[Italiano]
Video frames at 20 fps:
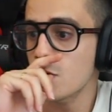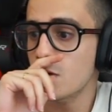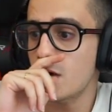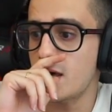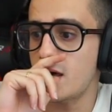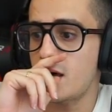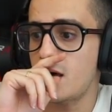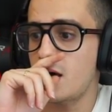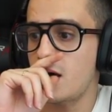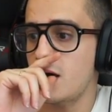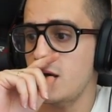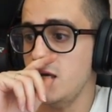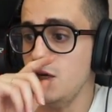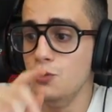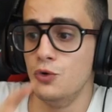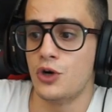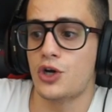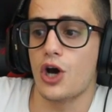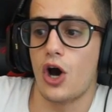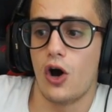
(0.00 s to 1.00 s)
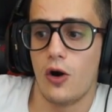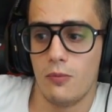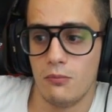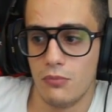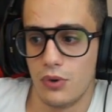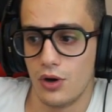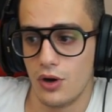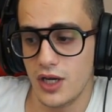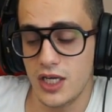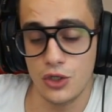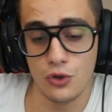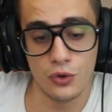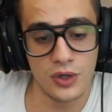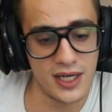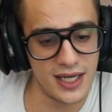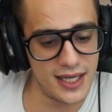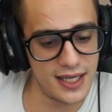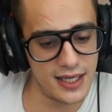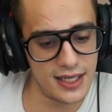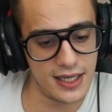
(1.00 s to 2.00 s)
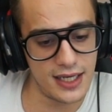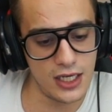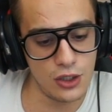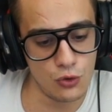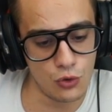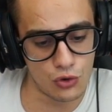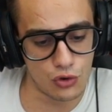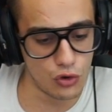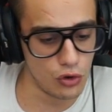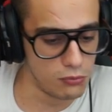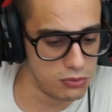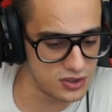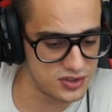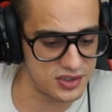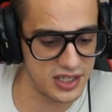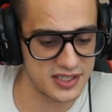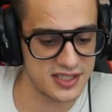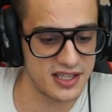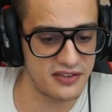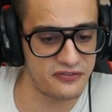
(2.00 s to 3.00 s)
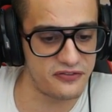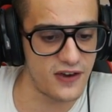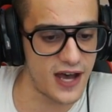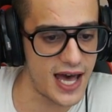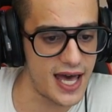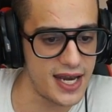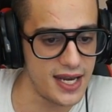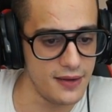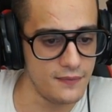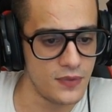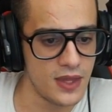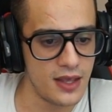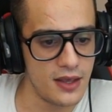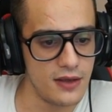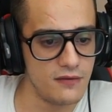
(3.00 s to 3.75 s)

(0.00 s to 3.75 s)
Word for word: Uh, in un combo, in un, uh, in un cubo, stesso affare.